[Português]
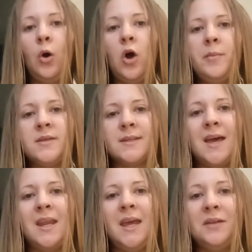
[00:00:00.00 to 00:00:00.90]
Oi, meus
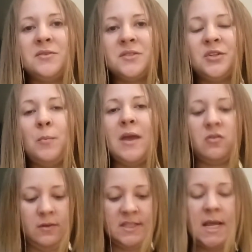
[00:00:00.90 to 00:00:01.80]
queridos, tudo bem
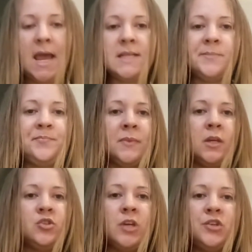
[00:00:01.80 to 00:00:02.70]
com vocês?
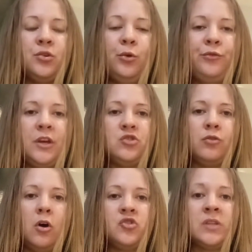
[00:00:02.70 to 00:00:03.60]
Gente, o
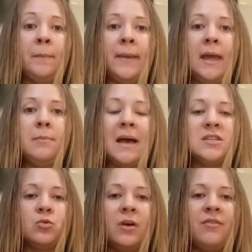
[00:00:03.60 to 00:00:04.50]
vídeo hoje também,
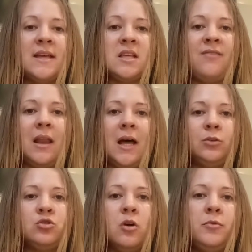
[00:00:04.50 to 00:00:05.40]
mais uma vez, é
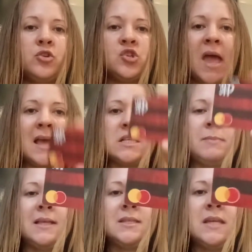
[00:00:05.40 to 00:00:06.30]
falando sobre o cheque
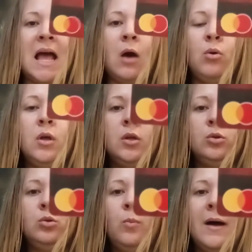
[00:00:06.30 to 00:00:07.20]
especial
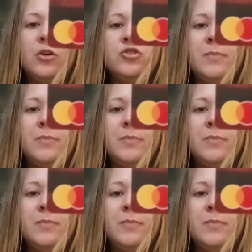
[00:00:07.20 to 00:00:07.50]
do Banco de